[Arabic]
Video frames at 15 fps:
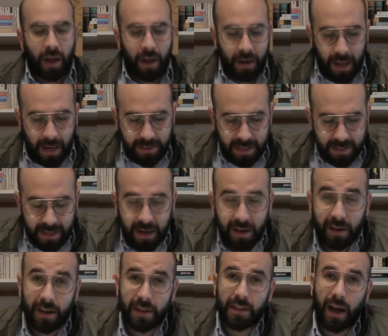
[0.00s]
الحديث عن
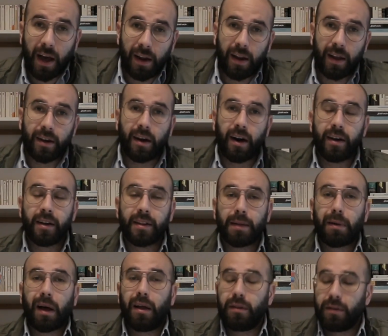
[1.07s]
القطاع العقاري
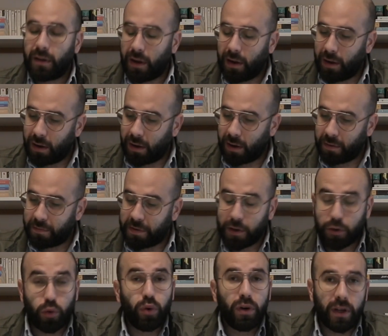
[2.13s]
طبعا آه، آه، في
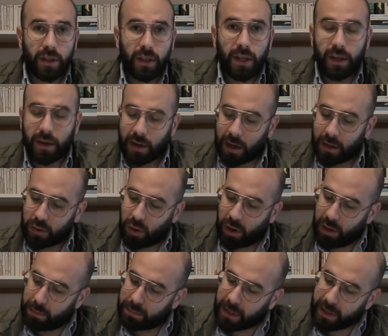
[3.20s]
طول كتير لأنه
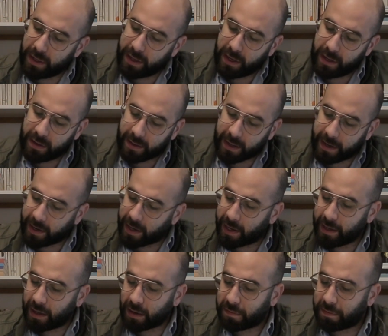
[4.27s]
اللبنانيين
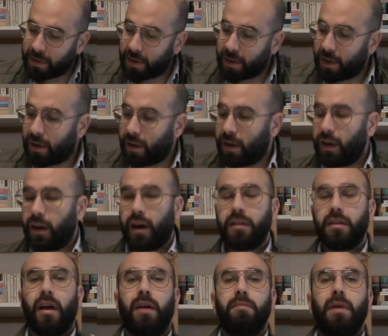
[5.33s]
تاريخيا في آه،
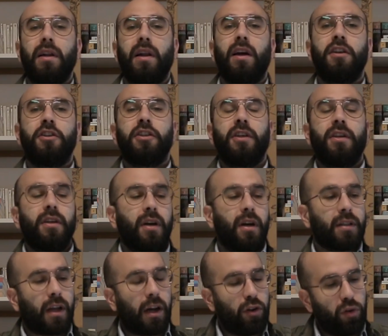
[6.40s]
خطأ منهجي
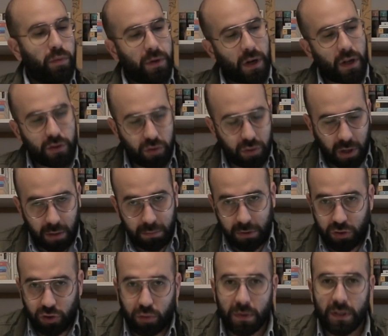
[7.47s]
أدخلوه براسهم
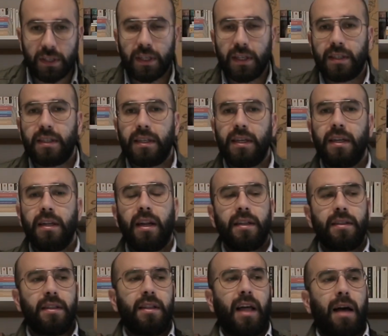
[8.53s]
المنظومة السياسية
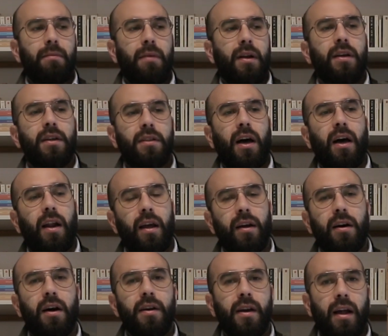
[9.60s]
لتدعم القطاع
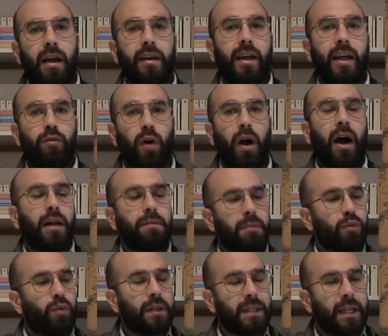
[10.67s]
العقاري لأن كان واحد
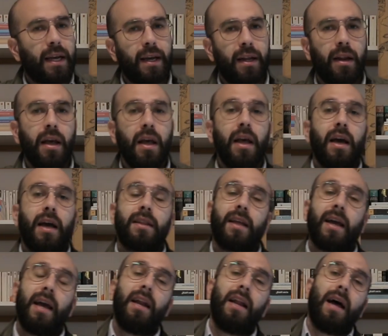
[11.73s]
من وسائل
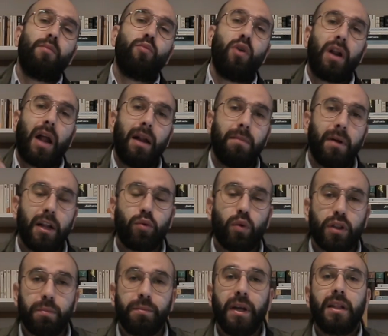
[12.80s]
إدخال الأموال على البلد
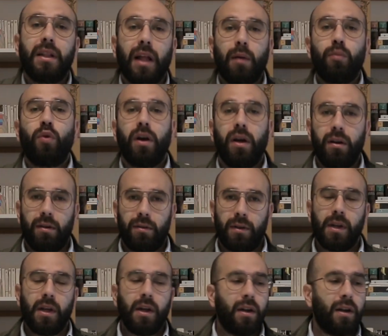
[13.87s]
وتبييض الأموال
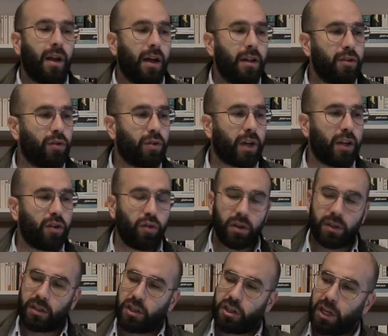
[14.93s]
لانه كانوا
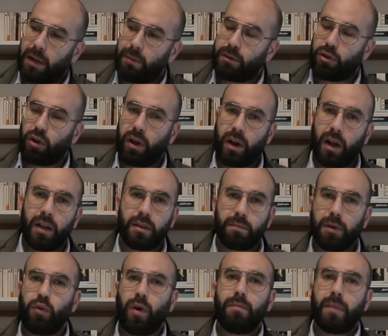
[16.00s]
استجلاب الدولارات
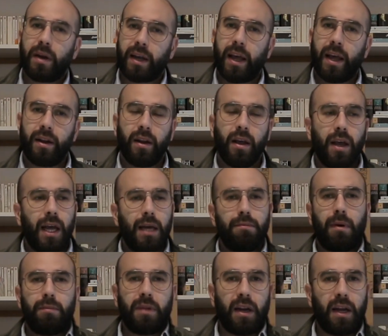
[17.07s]
من وين ما كان
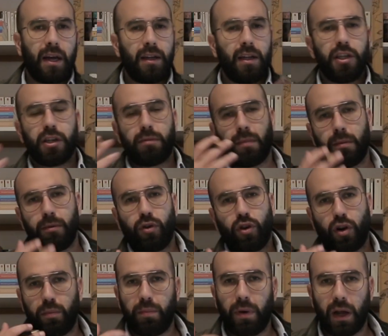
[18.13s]
اما من الخليج اما من
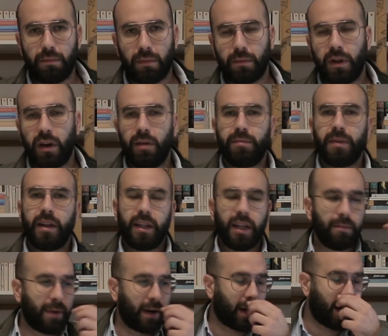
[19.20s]
اوروبا اما من
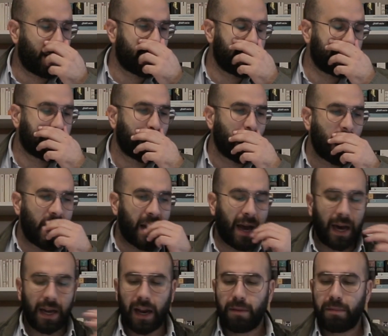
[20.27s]
اللبنانيين بالخارج
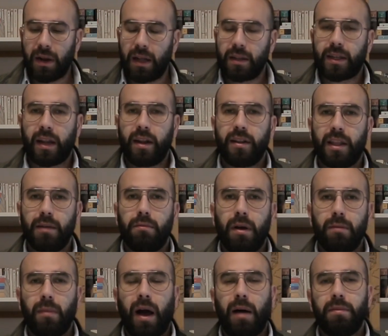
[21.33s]
على البلد كان يتم
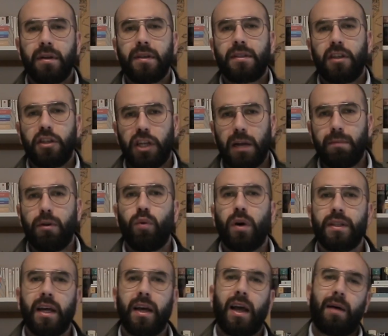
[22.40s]
اما عبر استجلاب
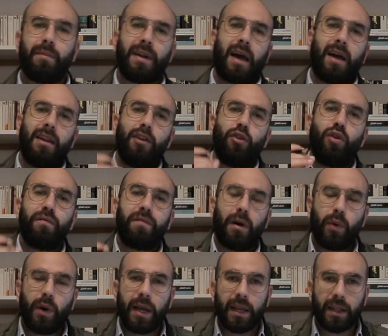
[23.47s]
الودائع من عليلهم
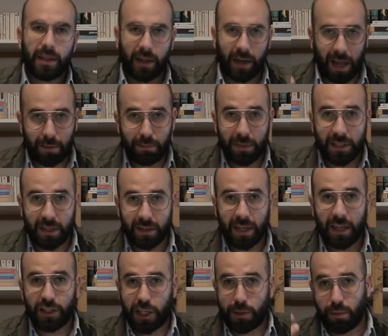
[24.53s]
الفوايد لنحمس
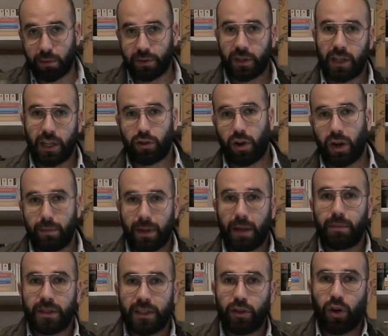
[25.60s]
الناس جيبوا مصرياتهم على
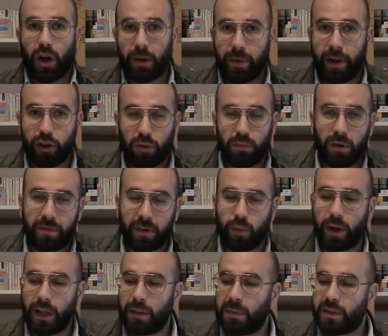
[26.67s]
لبنان بتزيدوا ارباحكم
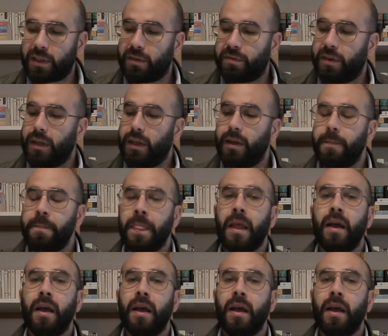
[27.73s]
بالفوايد المصرفيه